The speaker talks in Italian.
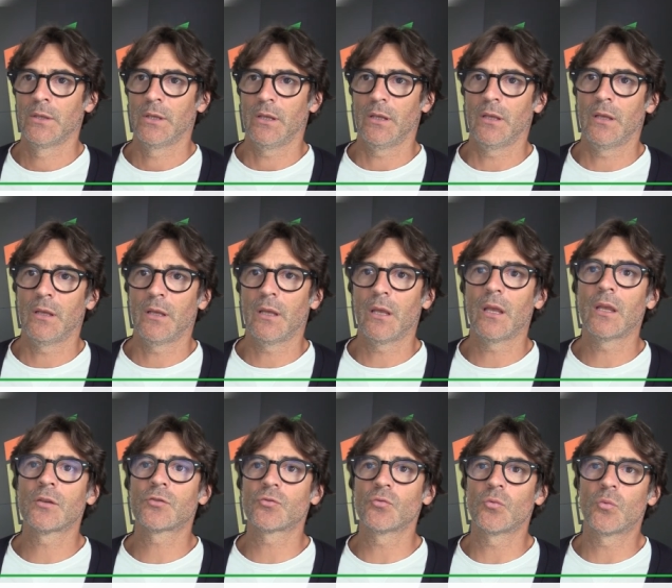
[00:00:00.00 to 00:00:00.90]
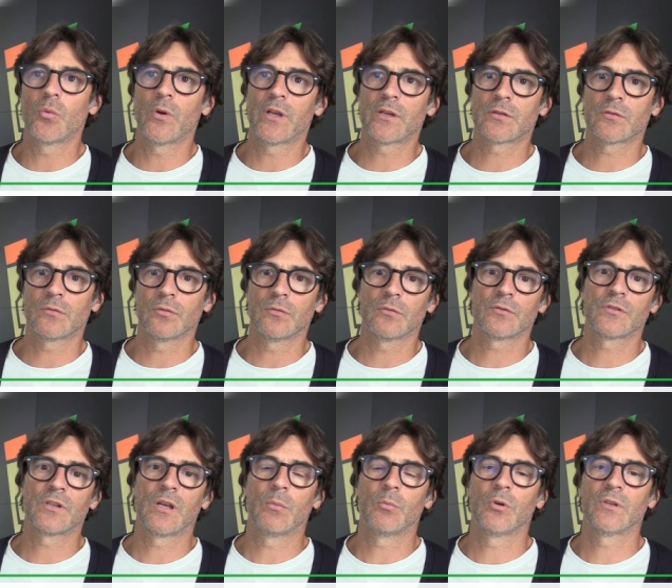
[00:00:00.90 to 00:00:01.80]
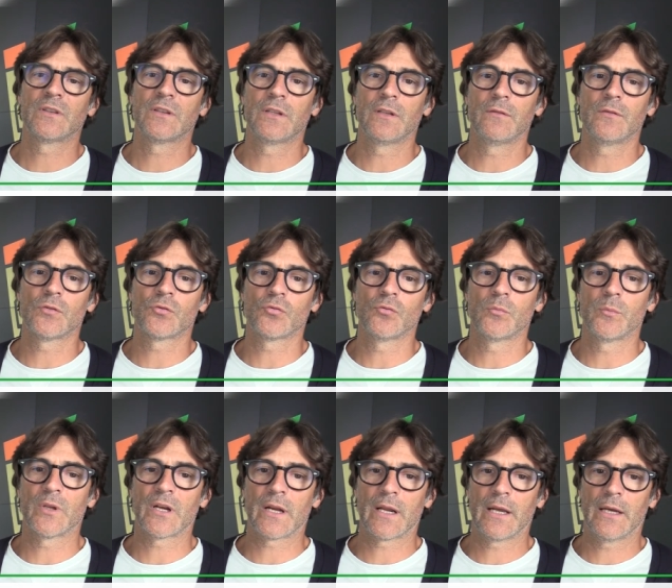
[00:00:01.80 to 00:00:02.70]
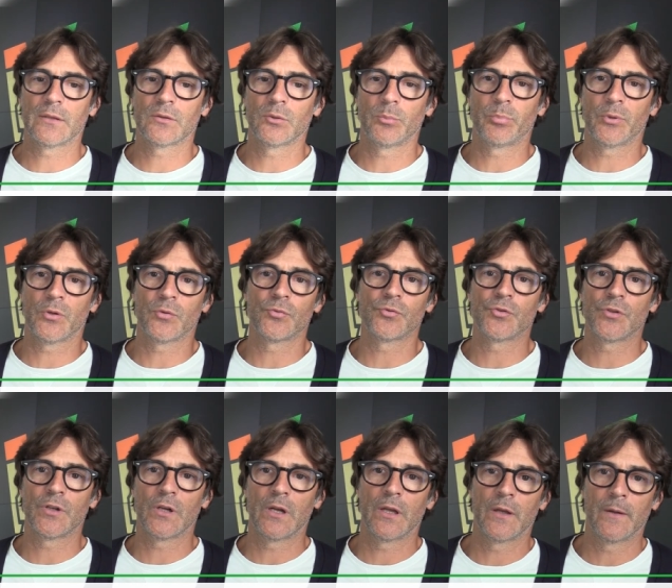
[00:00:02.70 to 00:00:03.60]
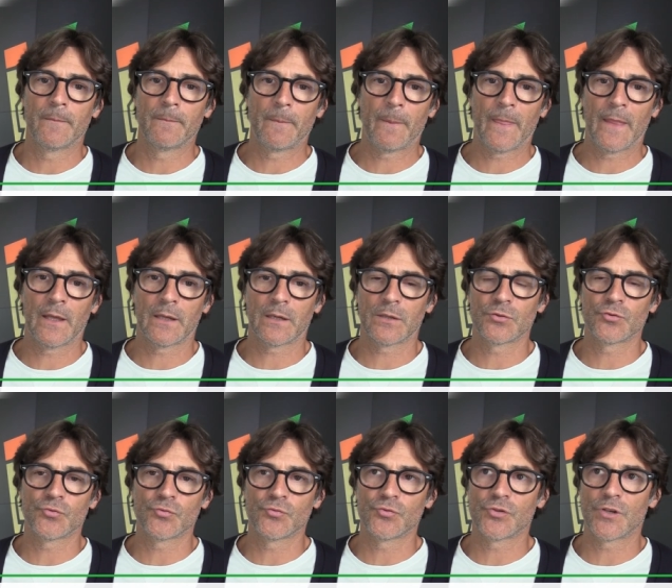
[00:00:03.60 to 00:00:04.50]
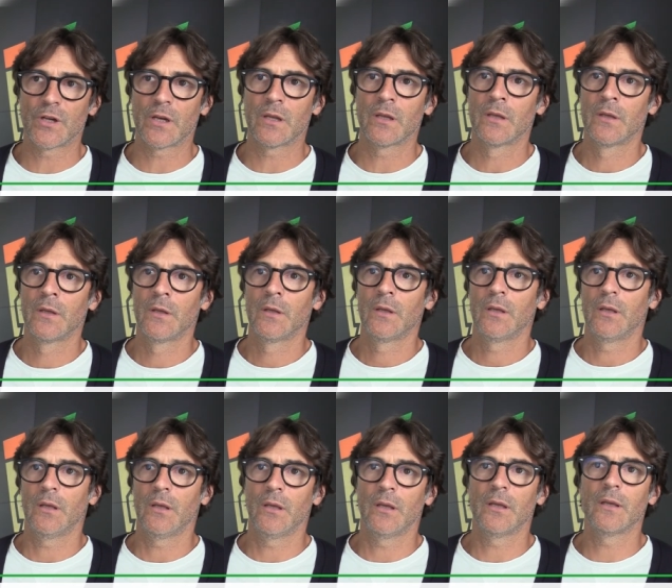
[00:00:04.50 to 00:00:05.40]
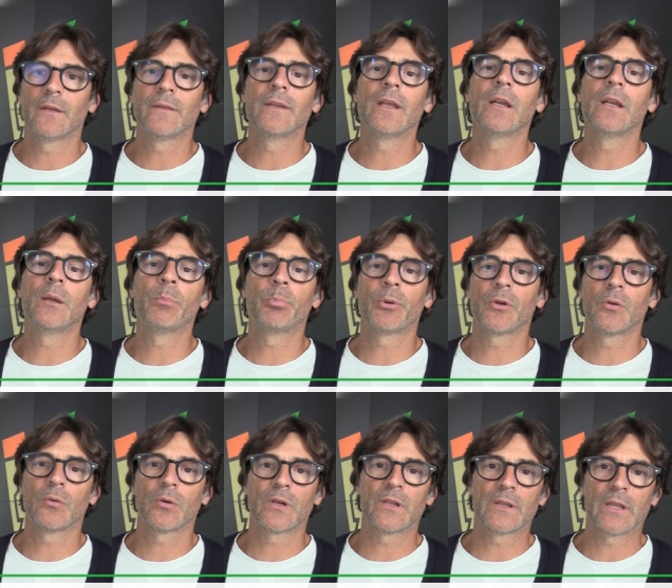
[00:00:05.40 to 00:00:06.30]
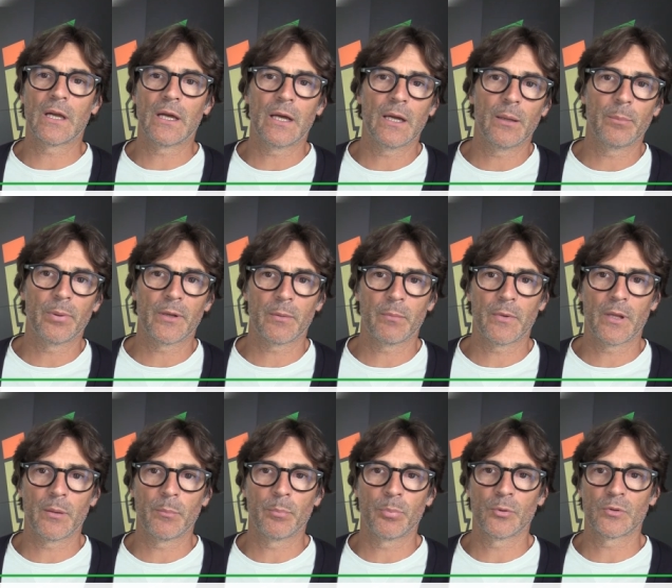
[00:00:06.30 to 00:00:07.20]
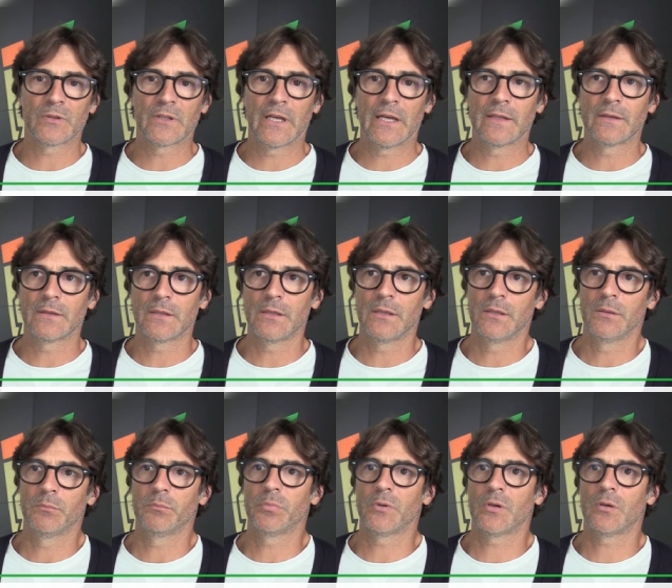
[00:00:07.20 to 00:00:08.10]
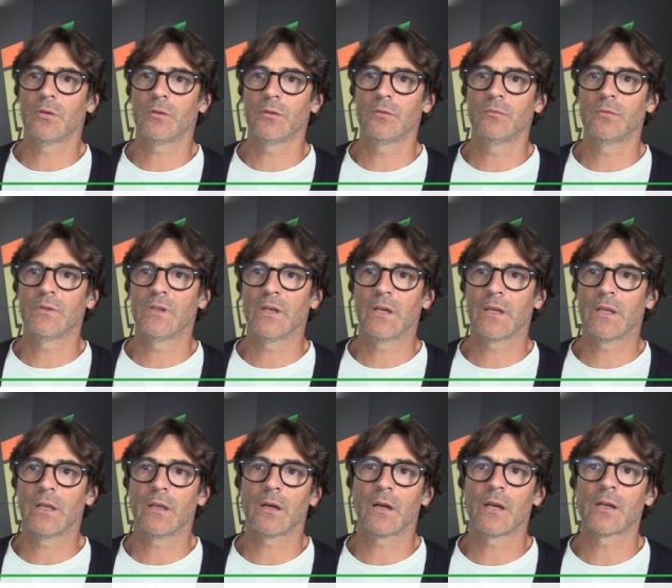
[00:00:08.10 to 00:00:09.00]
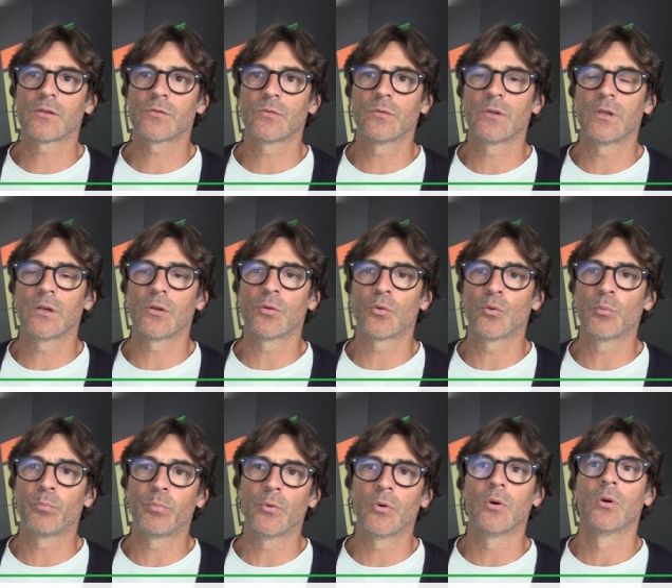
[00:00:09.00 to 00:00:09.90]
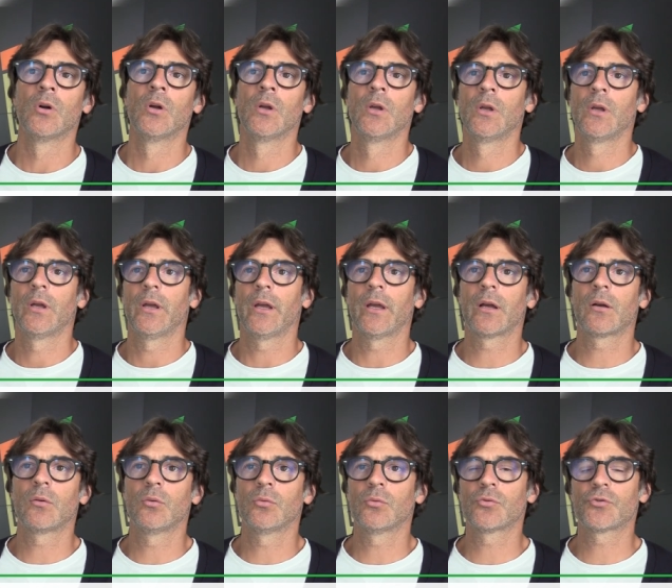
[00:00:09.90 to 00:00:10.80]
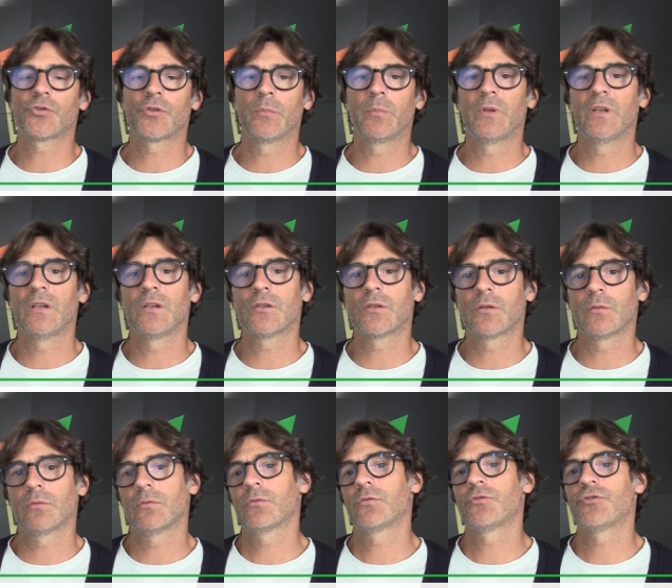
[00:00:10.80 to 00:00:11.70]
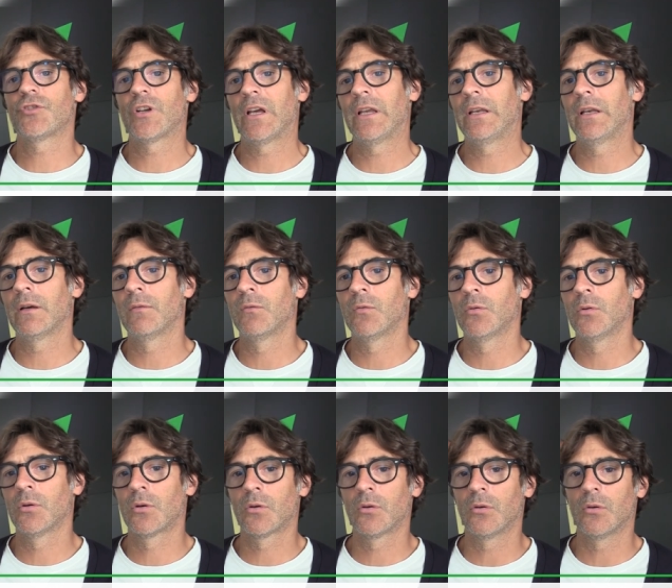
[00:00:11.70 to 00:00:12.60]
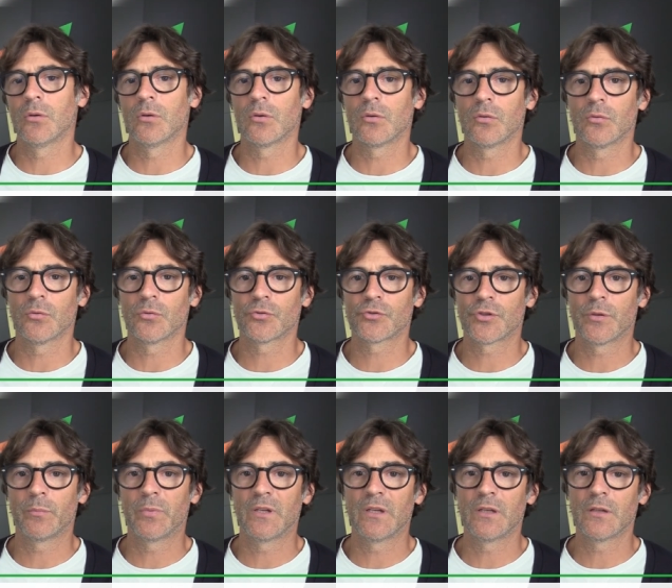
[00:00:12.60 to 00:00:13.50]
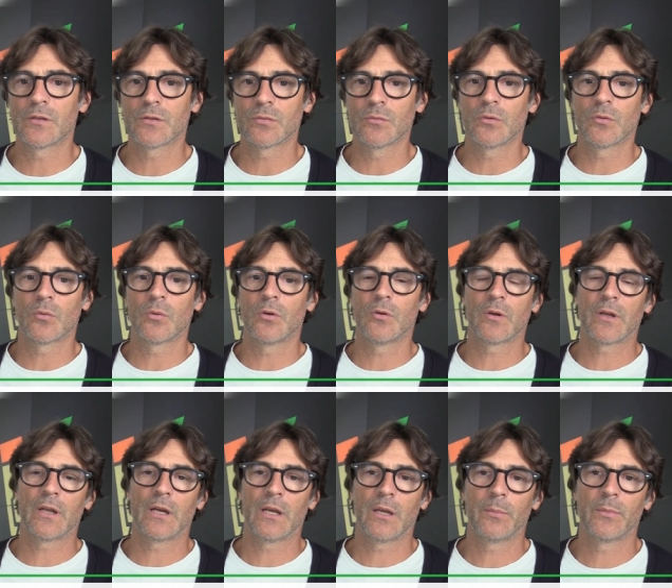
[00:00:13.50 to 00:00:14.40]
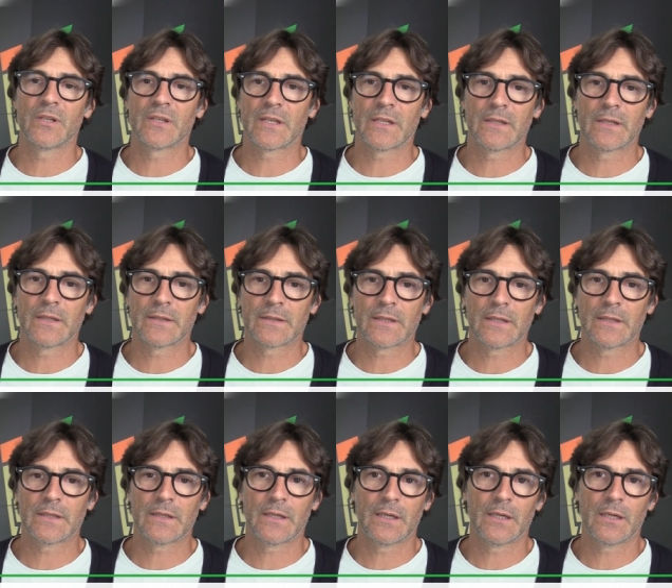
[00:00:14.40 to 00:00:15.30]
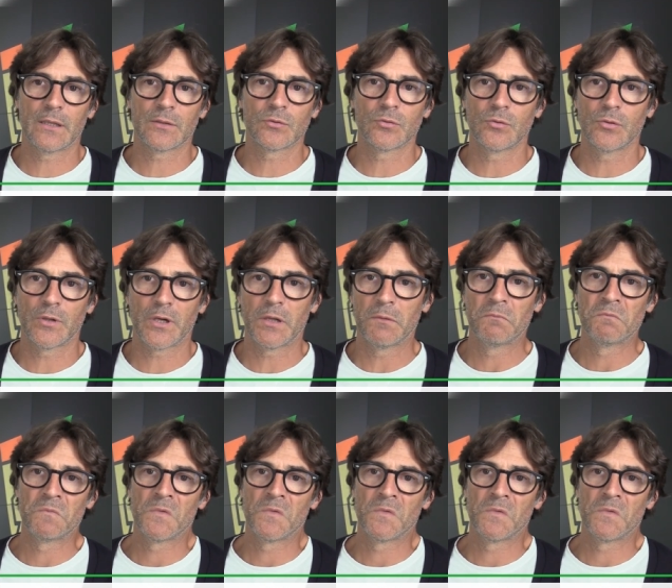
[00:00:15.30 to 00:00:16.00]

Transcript: e, e, su questo siamo attivi sul mercato per riuscire a raggiungere eh, delle priorità per me importanti, però devo dire che il resto del gruppo eh, conosce benissimo già il lavoro, conosce benissimo quello che è la mentalità dell'allenatore